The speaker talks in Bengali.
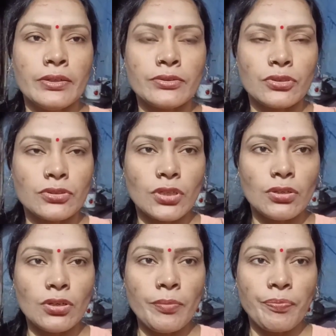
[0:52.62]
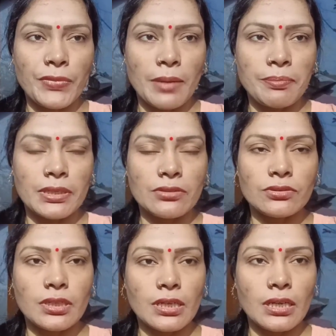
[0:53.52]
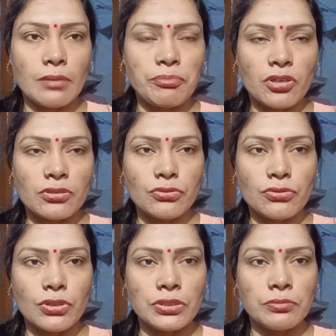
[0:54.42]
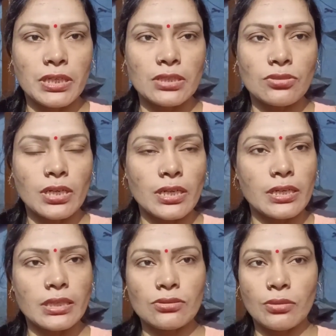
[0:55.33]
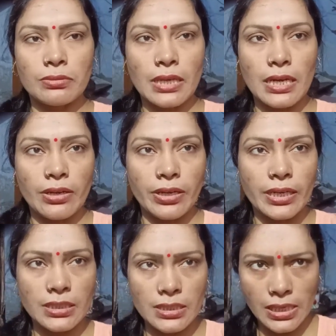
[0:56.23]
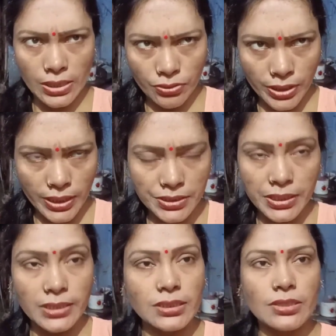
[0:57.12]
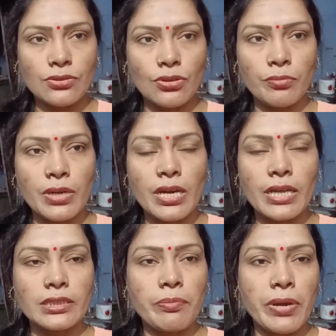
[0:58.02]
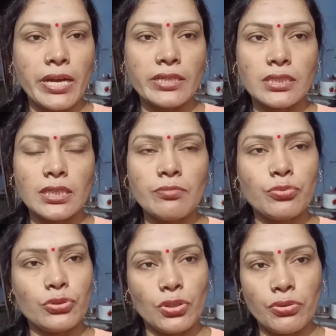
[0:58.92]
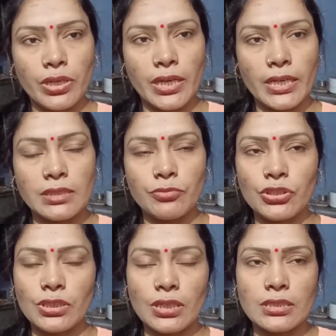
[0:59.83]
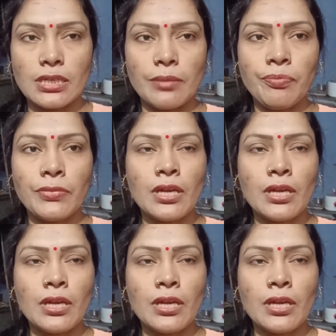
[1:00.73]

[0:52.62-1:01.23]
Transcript: তো চলো আফটারনুন থেকে ব্লগ শুরু করছি মানে সকালের কাজ সব সারা হয়ে গেছে সানও হয়ে গেছে আজকে সোমবার আজকে ফার্স্টিং পুজোও হয়ে গেছে মন্দির গেছিলাম